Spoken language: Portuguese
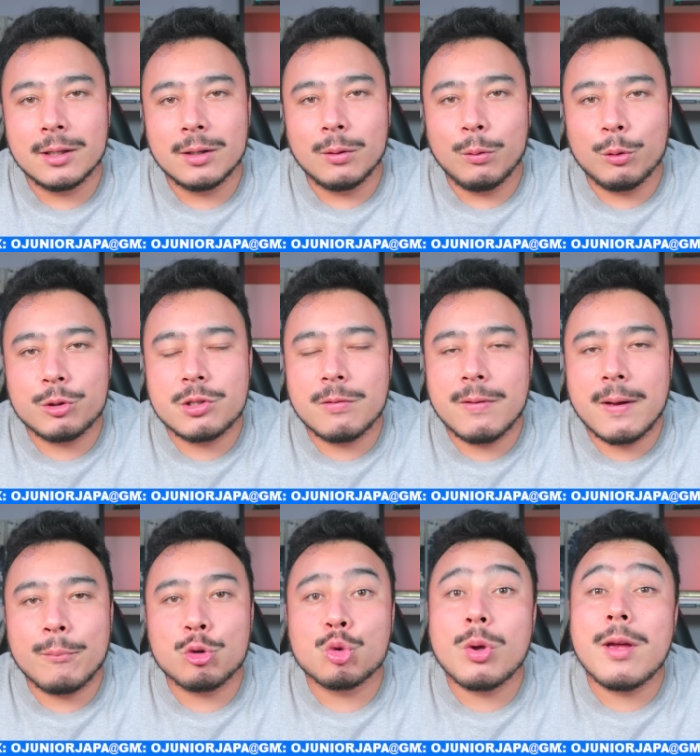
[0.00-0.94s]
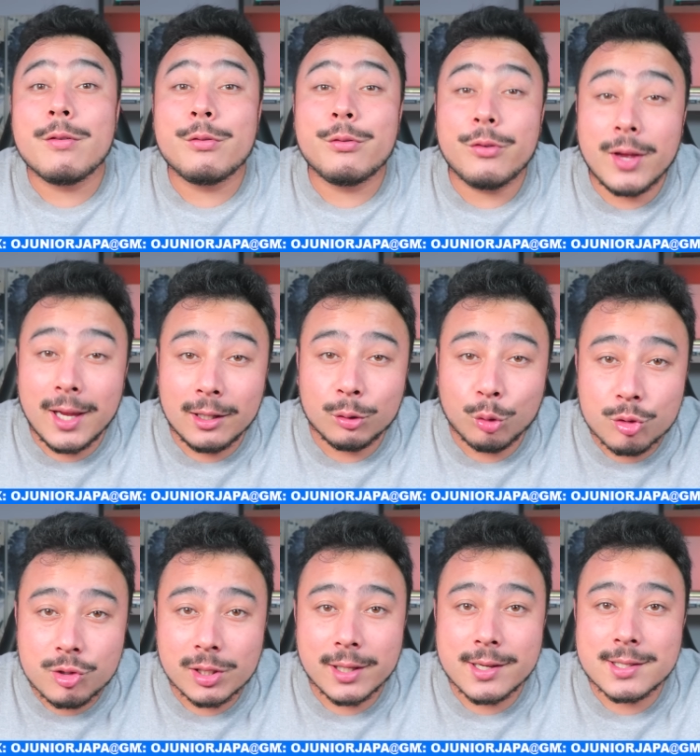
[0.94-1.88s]
Hoje tivemos o evento
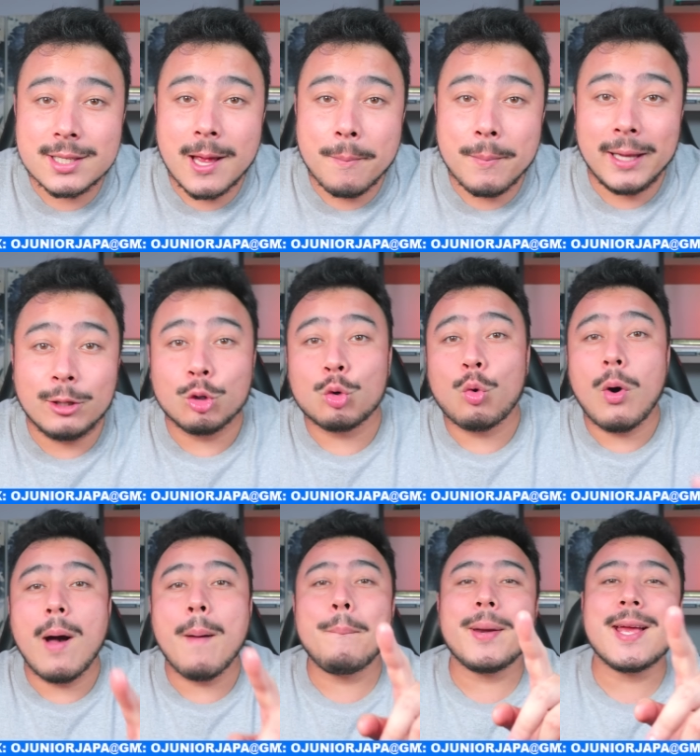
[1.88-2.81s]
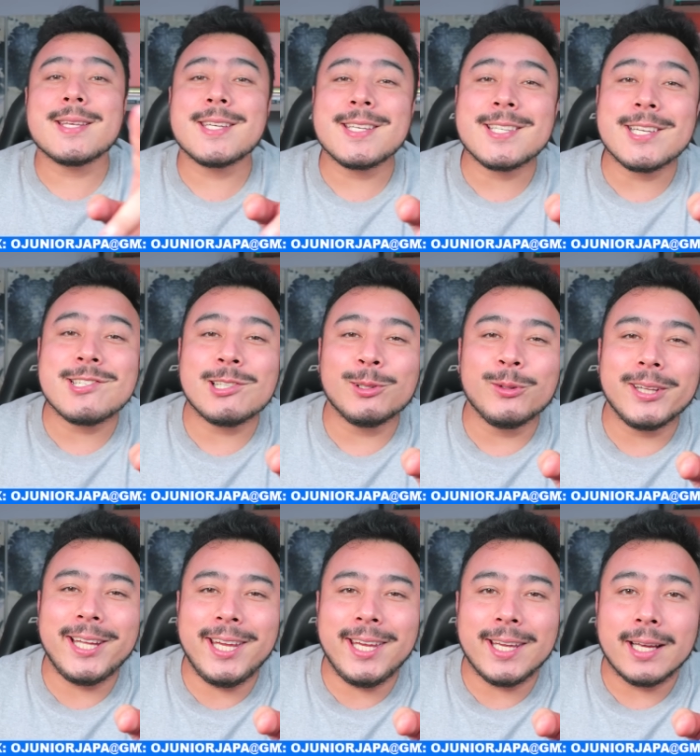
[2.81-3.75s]
de lançamento com a presença de
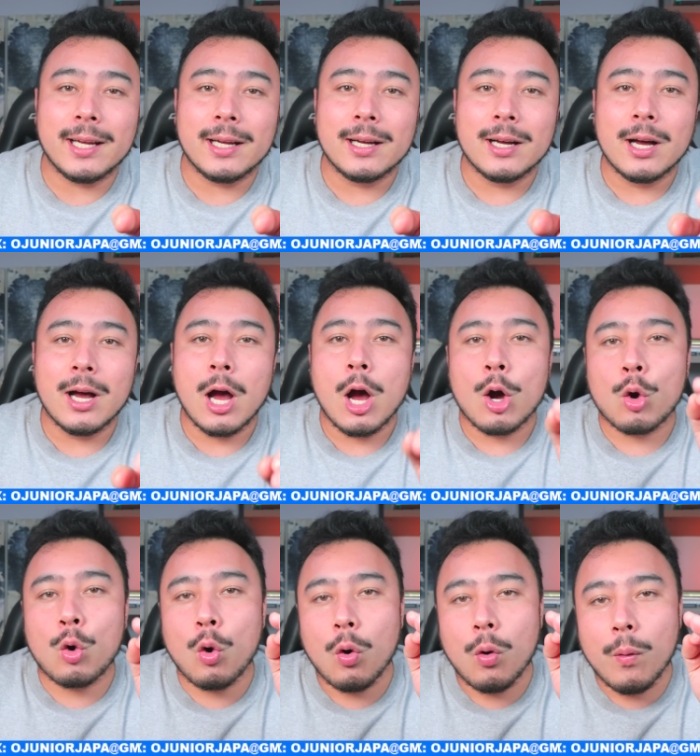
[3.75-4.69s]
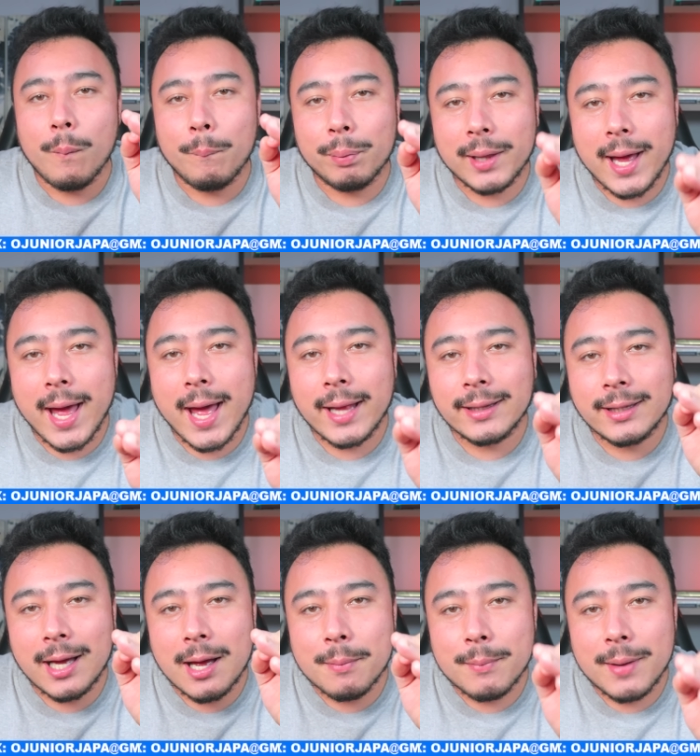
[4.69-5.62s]
Lulinha,
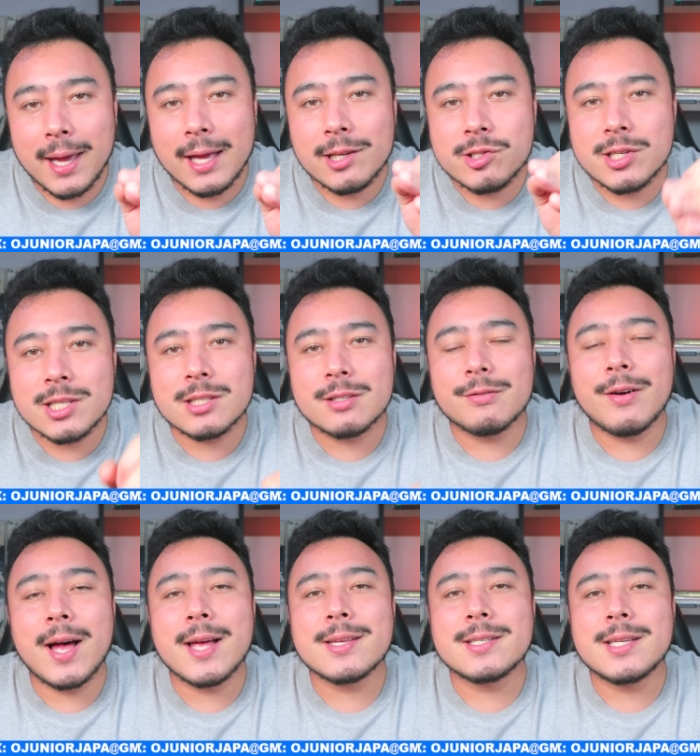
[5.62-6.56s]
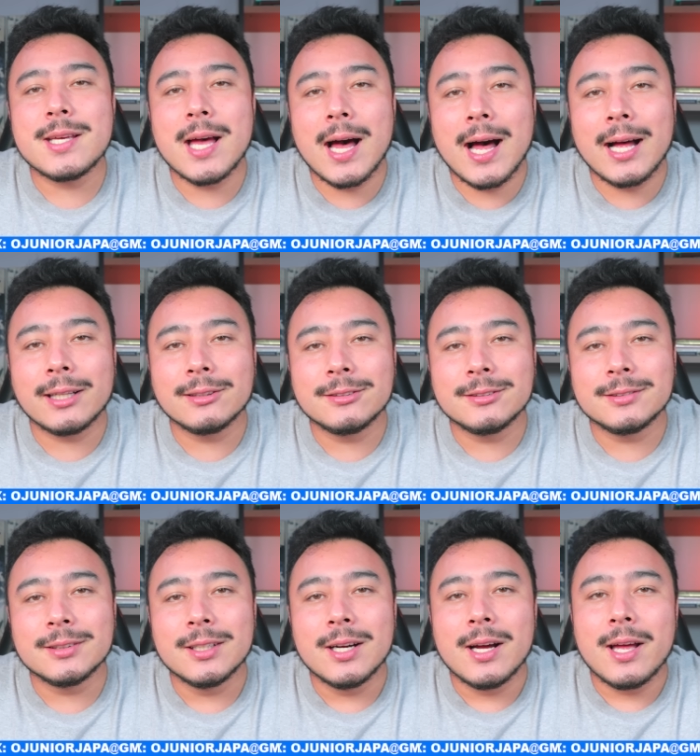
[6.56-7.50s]
completamente esvaziado
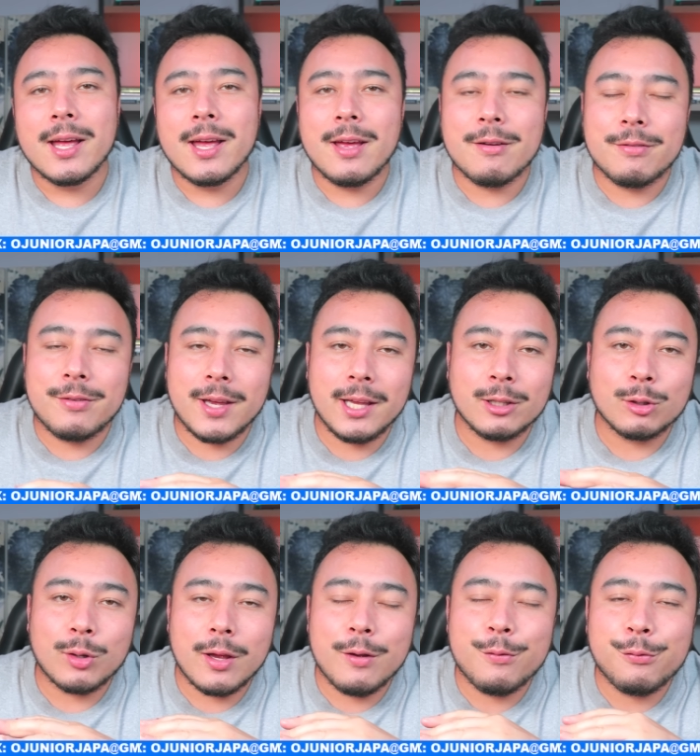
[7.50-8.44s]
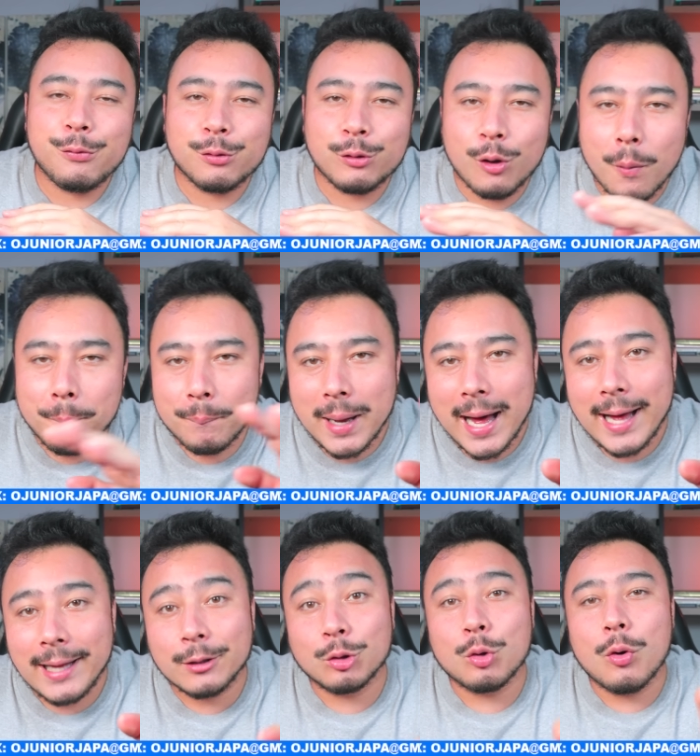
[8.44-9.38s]
evento aí
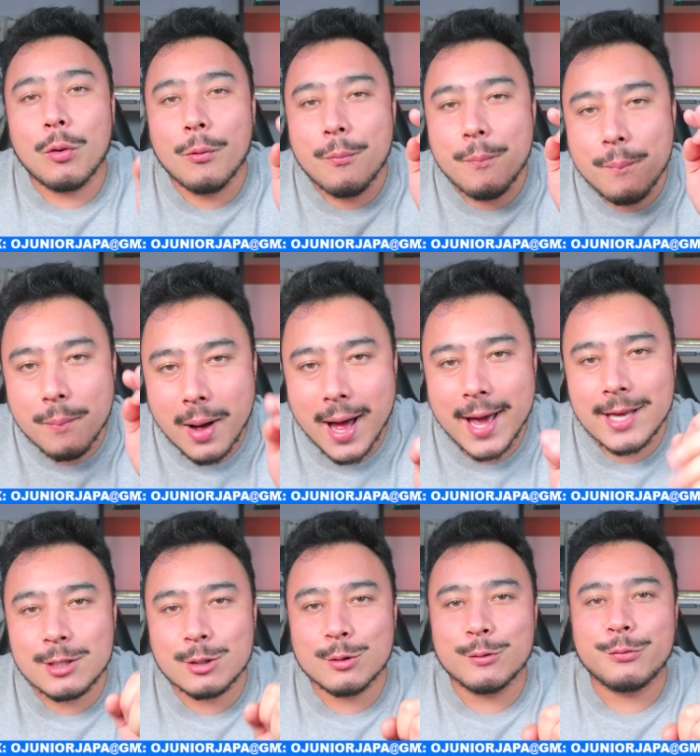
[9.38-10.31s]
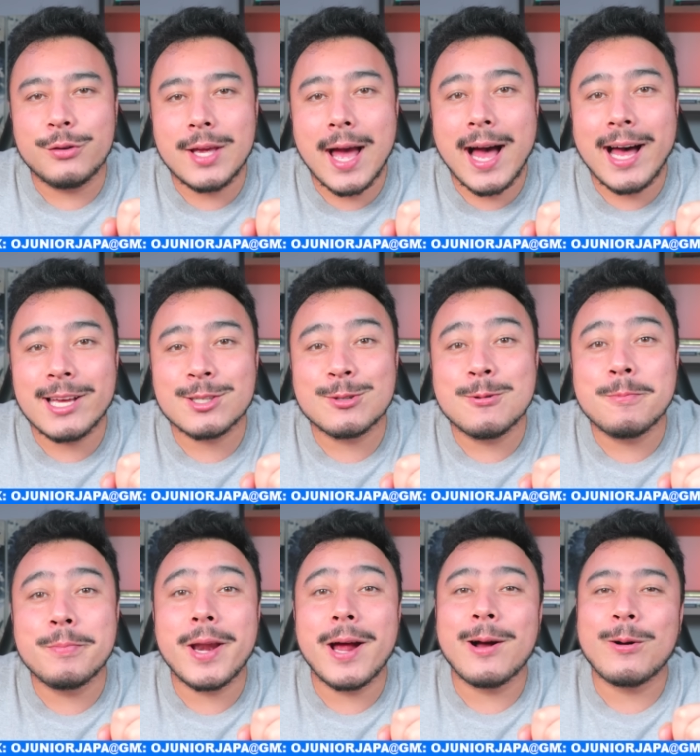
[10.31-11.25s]
flopado. Mais um fiasco
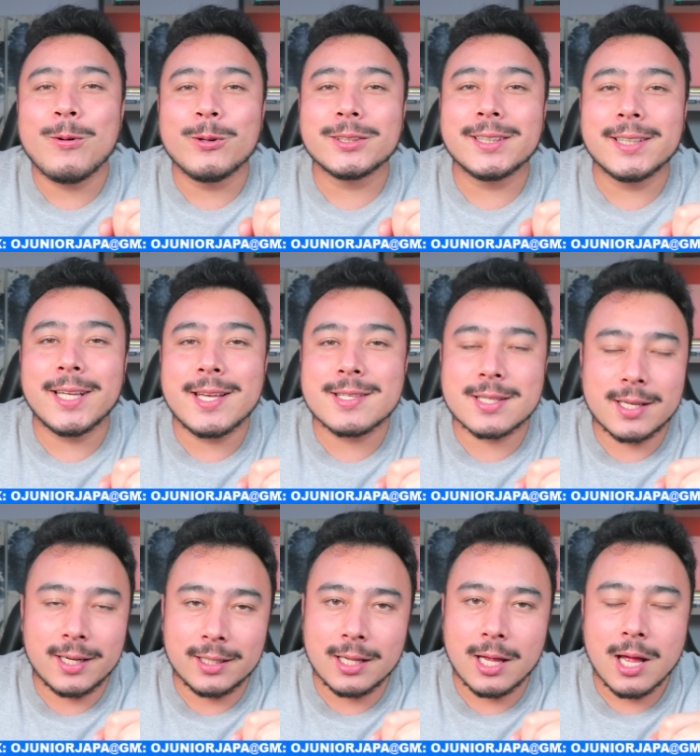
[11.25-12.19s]
para a conta da esquerda,